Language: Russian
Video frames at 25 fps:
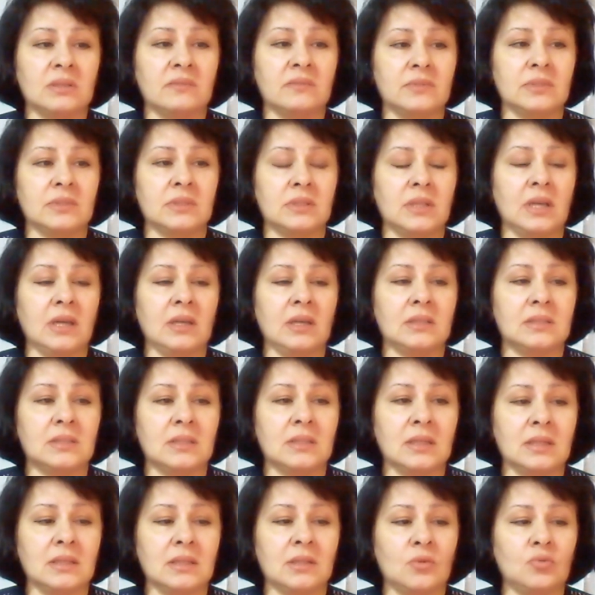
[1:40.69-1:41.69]
вы знаете,
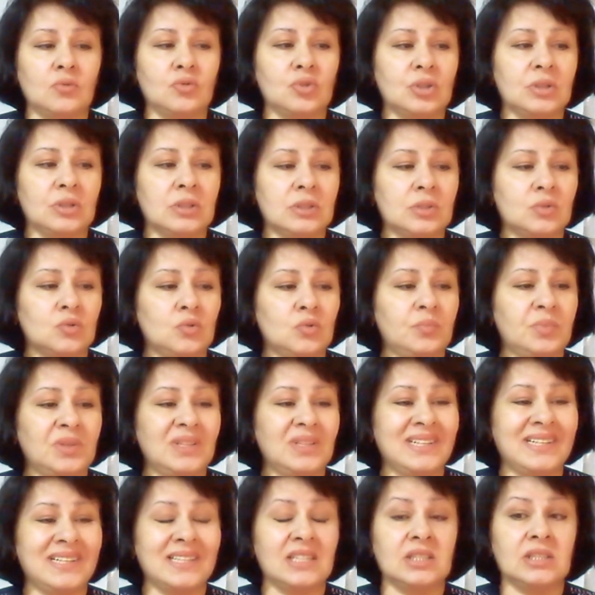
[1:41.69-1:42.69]
это уже наступил
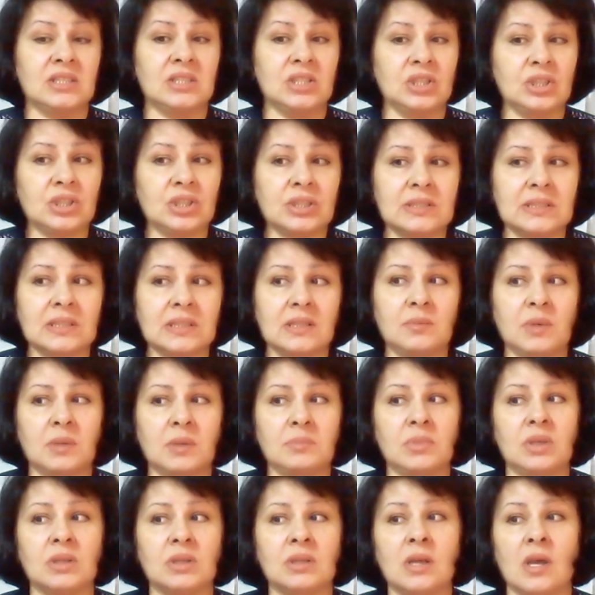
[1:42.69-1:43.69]
критический
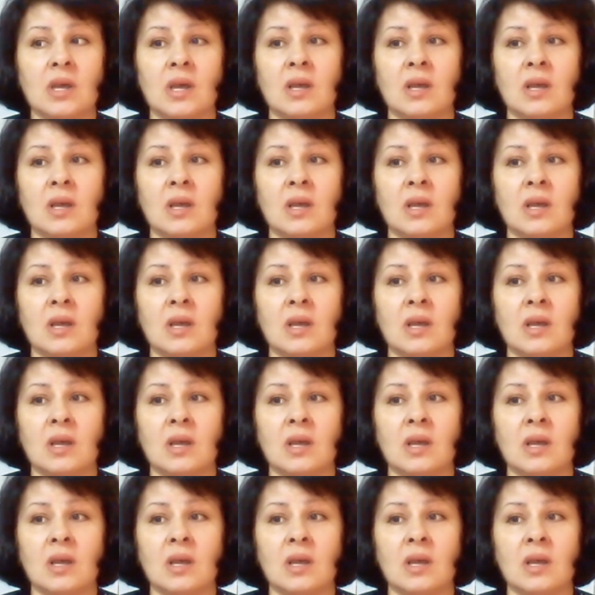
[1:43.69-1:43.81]
момент.